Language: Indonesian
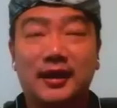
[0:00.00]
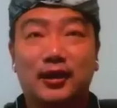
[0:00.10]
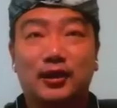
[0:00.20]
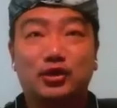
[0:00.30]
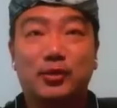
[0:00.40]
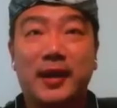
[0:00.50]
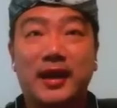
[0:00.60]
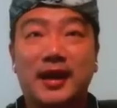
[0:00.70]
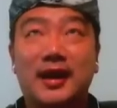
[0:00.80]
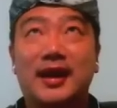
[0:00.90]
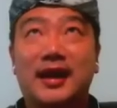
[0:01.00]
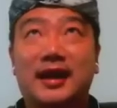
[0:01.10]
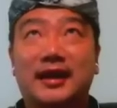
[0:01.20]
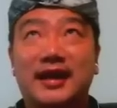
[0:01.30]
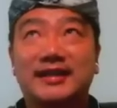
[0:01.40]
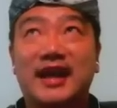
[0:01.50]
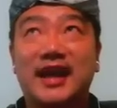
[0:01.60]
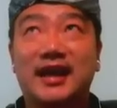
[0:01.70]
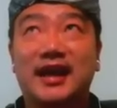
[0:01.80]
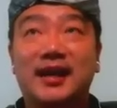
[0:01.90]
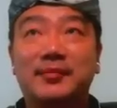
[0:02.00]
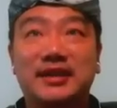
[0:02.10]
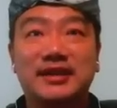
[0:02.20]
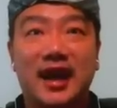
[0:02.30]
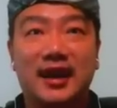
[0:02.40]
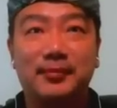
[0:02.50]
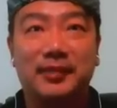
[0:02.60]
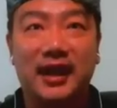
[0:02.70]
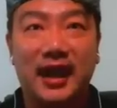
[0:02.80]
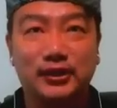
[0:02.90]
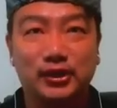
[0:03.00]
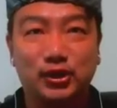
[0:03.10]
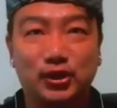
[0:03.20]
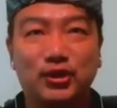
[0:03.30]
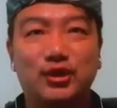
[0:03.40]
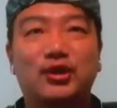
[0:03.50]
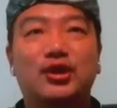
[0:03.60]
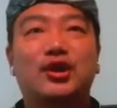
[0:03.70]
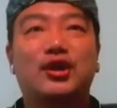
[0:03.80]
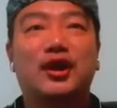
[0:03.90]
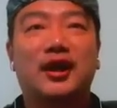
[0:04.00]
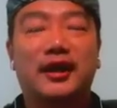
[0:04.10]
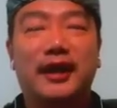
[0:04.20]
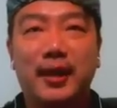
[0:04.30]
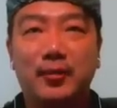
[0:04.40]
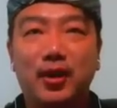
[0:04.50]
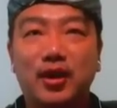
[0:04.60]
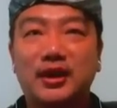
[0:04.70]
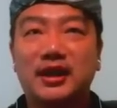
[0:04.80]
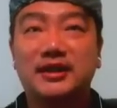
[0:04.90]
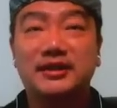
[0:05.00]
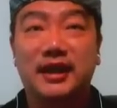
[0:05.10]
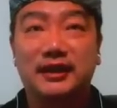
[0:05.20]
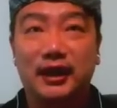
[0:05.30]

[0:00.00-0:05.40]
ya supaya karena saya dengar masih akan berlangsung Eh, demo di